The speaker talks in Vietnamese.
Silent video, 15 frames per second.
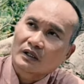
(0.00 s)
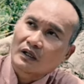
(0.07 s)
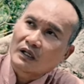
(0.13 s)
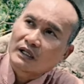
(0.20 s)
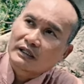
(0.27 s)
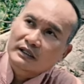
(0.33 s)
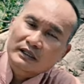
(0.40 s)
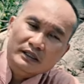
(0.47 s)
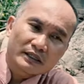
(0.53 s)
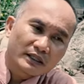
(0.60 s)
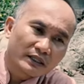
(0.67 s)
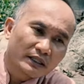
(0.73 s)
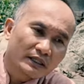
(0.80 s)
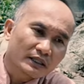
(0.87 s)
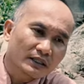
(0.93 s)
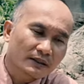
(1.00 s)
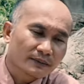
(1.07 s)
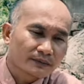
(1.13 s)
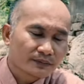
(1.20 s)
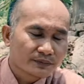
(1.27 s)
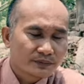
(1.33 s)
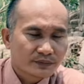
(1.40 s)
còn trên thiên á
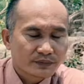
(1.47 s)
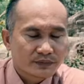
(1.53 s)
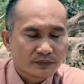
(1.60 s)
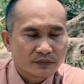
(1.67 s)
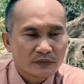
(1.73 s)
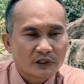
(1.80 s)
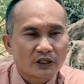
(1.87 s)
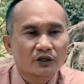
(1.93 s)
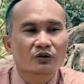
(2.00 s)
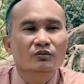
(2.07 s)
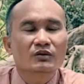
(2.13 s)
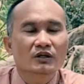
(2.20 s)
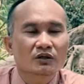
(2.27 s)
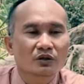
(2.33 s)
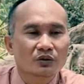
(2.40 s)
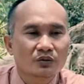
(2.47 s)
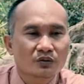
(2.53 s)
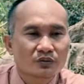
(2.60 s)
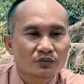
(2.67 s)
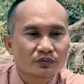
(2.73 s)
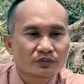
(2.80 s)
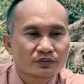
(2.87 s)
thì cũng có ngủ
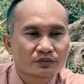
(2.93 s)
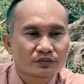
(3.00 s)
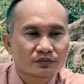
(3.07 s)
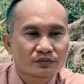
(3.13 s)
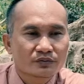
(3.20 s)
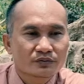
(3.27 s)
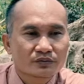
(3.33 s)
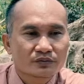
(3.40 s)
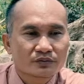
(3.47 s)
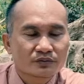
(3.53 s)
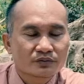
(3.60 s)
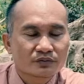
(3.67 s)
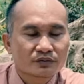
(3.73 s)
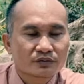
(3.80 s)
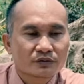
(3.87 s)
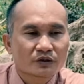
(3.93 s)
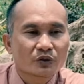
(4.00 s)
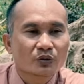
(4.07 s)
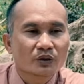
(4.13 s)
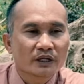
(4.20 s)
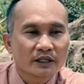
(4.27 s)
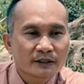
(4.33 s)

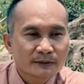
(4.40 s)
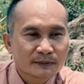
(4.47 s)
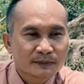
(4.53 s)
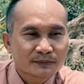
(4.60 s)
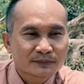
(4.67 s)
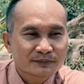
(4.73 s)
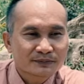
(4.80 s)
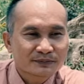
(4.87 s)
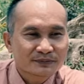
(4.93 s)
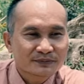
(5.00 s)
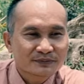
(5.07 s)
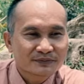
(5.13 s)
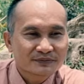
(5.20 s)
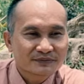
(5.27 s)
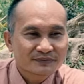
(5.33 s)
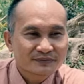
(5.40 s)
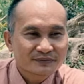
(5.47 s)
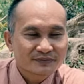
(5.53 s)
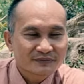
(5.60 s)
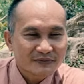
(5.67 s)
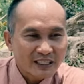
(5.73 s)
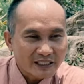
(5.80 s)
ngủ đế
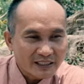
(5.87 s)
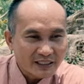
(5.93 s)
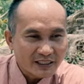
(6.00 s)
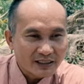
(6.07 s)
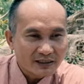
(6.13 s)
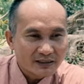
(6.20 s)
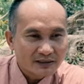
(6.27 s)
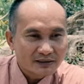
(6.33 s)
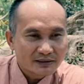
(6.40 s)
thấy chưa